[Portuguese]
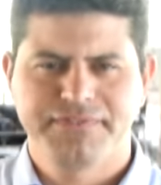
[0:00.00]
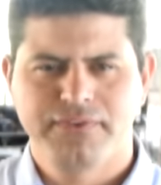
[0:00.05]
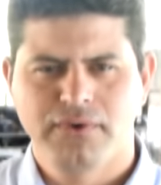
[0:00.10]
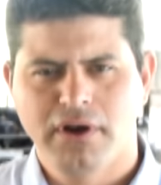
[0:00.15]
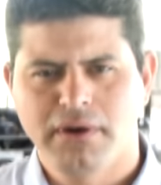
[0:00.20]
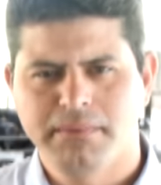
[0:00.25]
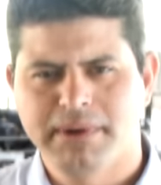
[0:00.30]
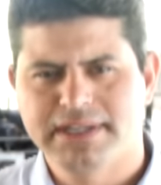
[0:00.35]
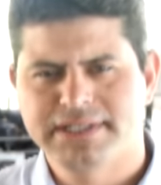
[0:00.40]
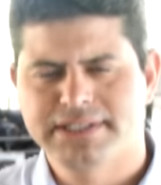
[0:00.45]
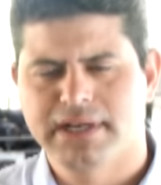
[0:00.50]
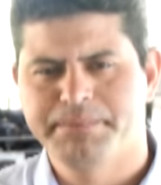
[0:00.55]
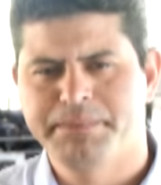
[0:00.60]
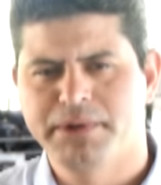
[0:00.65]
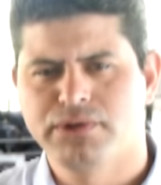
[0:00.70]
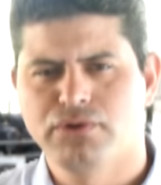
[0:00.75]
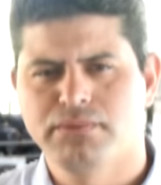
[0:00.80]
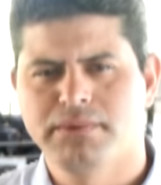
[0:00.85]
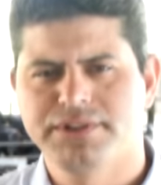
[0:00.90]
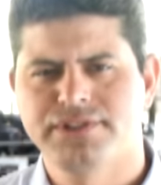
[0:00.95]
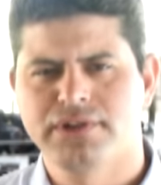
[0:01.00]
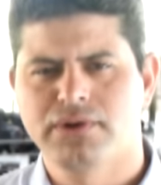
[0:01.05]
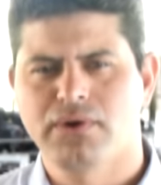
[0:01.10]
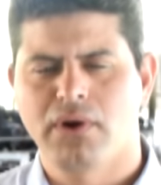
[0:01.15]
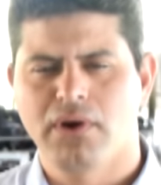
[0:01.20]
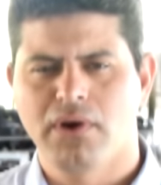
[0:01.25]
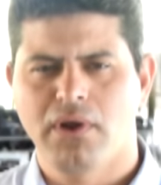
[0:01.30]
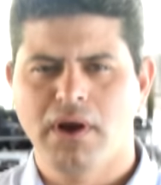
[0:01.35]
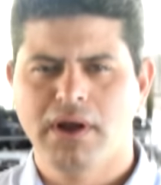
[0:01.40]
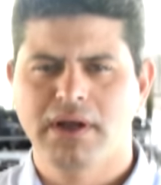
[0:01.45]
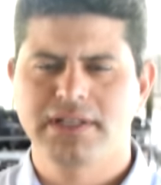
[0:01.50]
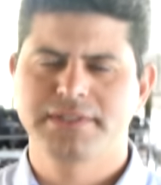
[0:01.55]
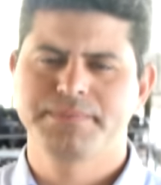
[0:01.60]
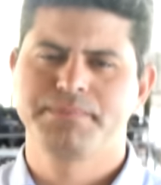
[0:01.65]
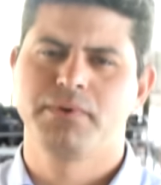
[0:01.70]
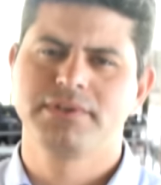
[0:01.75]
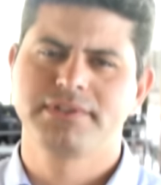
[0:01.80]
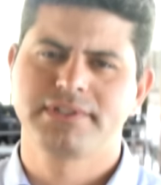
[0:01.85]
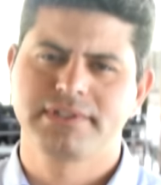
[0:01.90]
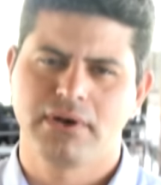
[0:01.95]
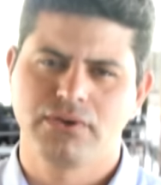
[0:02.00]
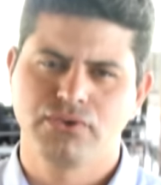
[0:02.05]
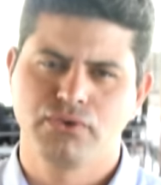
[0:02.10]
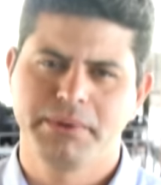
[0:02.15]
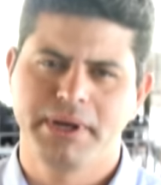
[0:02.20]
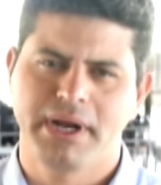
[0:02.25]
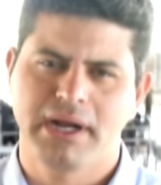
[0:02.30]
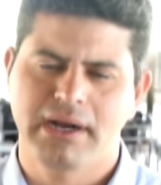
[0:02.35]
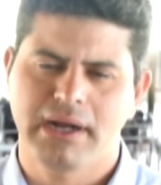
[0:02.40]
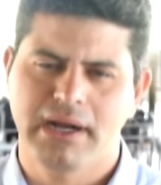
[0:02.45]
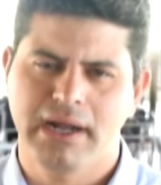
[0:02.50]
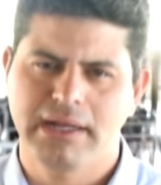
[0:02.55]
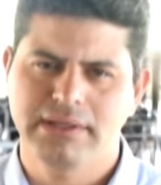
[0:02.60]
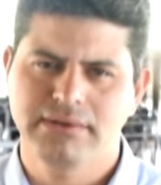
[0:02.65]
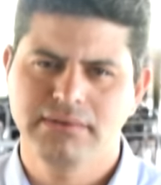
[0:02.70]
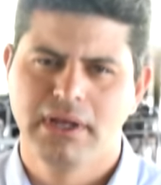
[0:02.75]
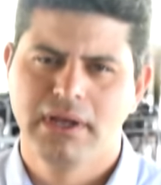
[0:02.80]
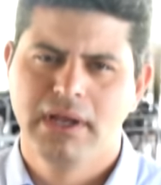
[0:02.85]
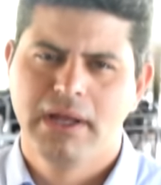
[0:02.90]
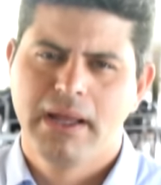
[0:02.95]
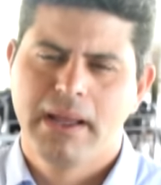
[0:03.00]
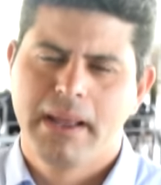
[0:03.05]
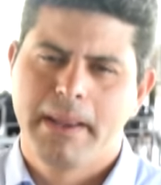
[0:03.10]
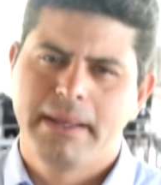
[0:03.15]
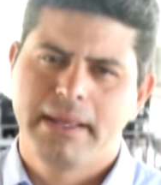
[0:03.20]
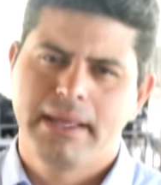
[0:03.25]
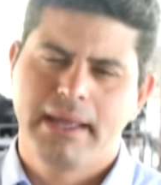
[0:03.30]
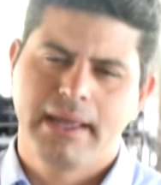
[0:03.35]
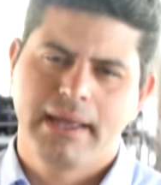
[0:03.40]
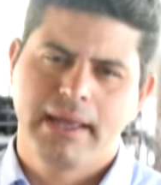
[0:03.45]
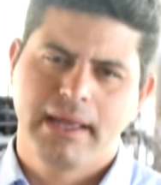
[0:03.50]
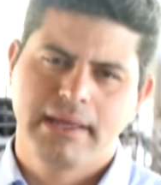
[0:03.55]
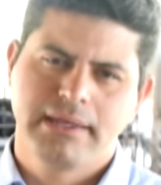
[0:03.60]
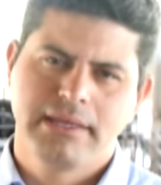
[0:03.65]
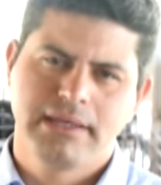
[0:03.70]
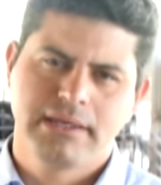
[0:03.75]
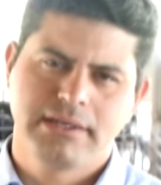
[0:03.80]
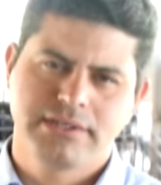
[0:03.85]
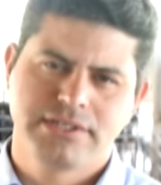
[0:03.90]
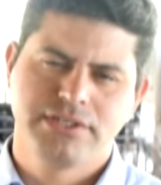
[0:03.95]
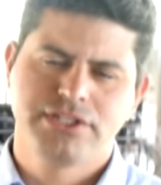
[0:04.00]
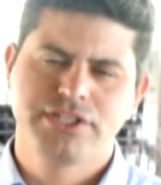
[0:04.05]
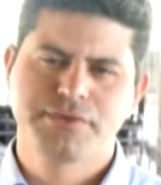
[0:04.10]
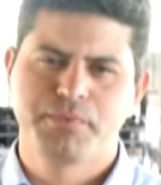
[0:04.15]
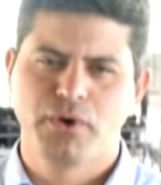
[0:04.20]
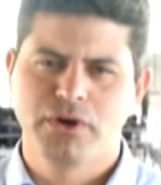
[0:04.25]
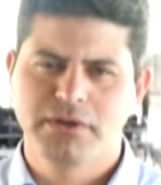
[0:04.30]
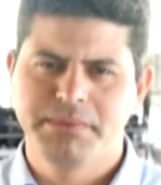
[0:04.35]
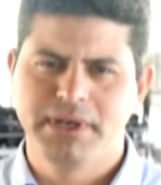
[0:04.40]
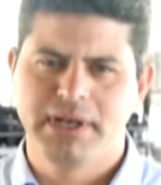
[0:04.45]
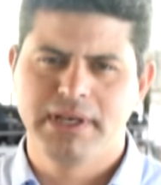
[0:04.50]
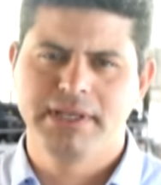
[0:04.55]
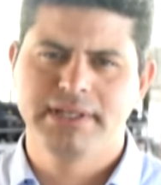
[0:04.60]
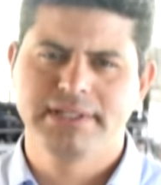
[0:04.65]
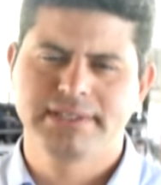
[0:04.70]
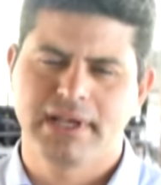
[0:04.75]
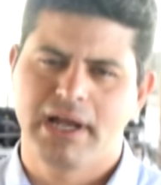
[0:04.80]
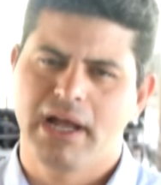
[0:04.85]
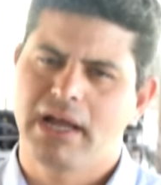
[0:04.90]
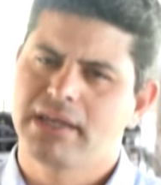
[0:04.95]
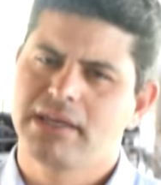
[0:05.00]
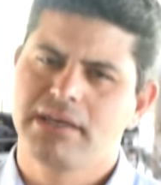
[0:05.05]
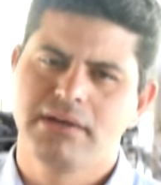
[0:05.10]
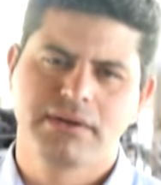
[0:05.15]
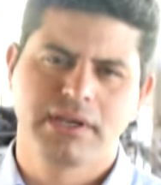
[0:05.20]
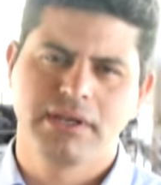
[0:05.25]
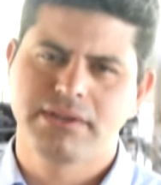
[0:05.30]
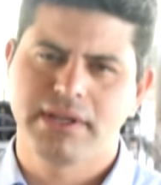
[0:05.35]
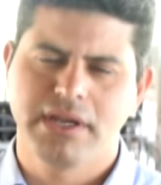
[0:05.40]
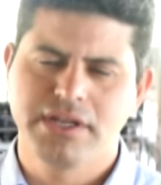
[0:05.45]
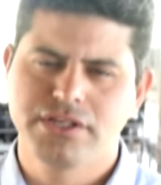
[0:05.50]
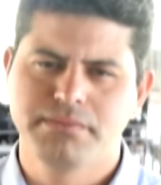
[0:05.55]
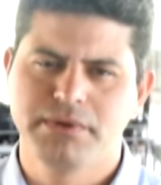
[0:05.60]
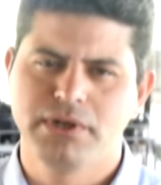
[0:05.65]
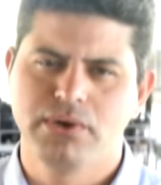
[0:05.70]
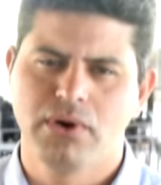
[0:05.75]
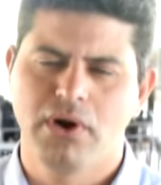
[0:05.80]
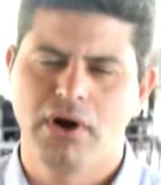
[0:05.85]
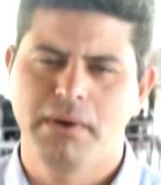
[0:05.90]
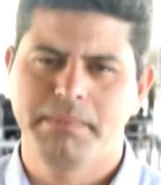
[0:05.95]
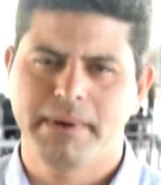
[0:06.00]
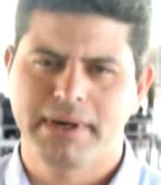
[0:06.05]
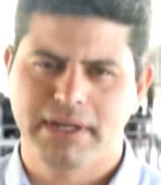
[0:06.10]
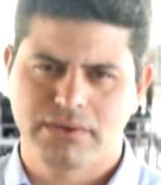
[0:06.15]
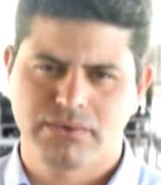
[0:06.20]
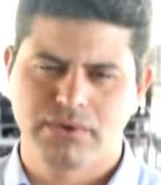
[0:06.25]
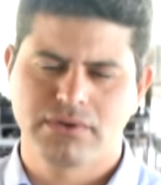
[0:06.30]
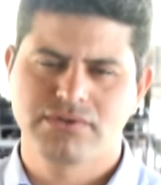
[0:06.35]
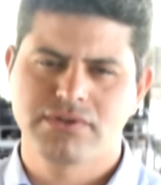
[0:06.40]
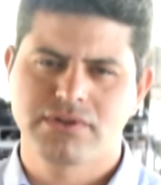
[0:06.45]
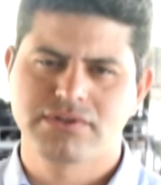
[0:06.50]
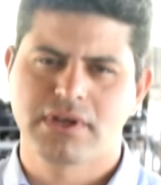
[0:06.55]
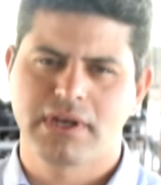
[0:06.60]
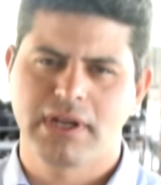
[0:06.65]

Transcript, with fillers: forma, a Chapetuba se coloca à disposição do mercado é, e disponibiliza aquilo que tem de melhor para todos os